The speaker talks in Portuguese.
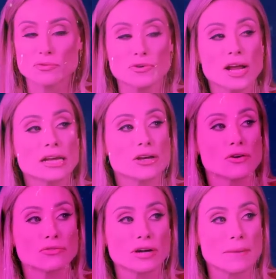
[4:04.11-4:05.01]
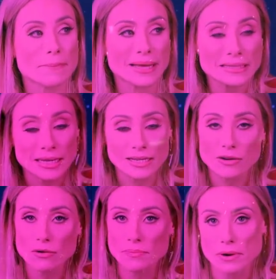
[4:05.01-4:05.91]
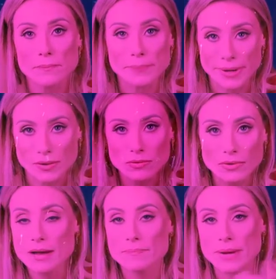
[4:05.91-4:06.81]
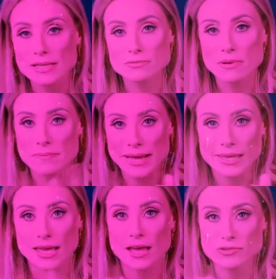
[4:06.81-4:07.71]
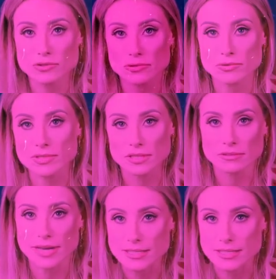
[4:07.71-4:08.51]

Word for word: vou ali, ó, vou na padaria comprar um pão, passo uma maquiagem, eu tô usando